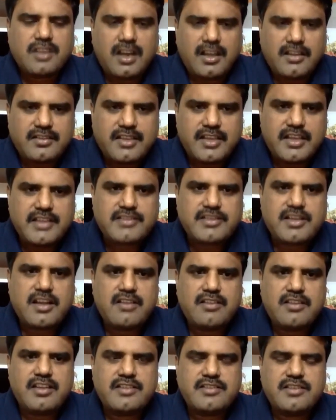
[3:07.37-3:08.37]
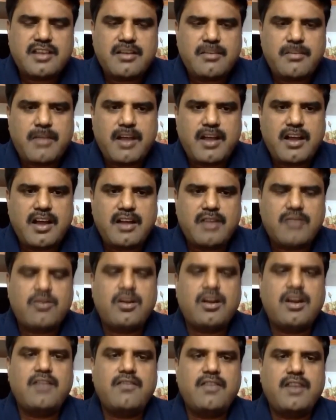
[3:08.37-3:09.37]
అలా దేశాలు దేశాలు బంగారు
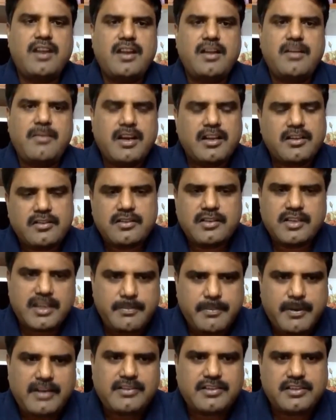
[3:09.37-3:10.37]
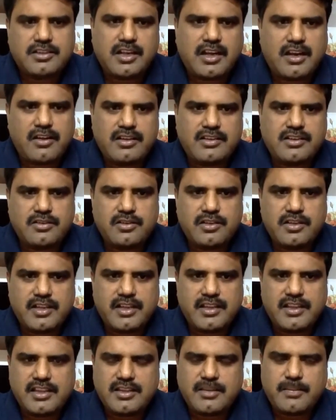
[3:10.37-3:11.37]
కొనడం వలన మనకు ఈ పరిస్థితి
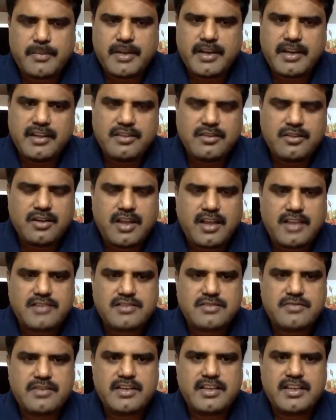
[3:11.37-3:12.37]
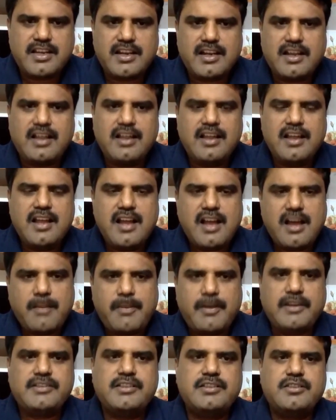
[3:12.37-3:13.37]
ఏదైతే పెరిగిందో లాస్ట్ వన్ ఇయర్ గా ఆ
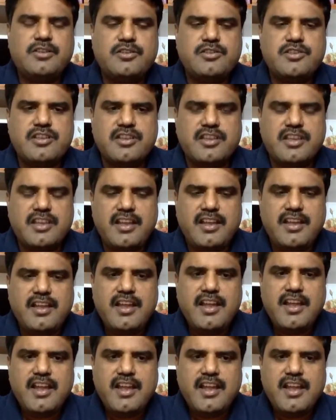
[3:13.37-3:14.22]
పరిస్థితి వచ్చింది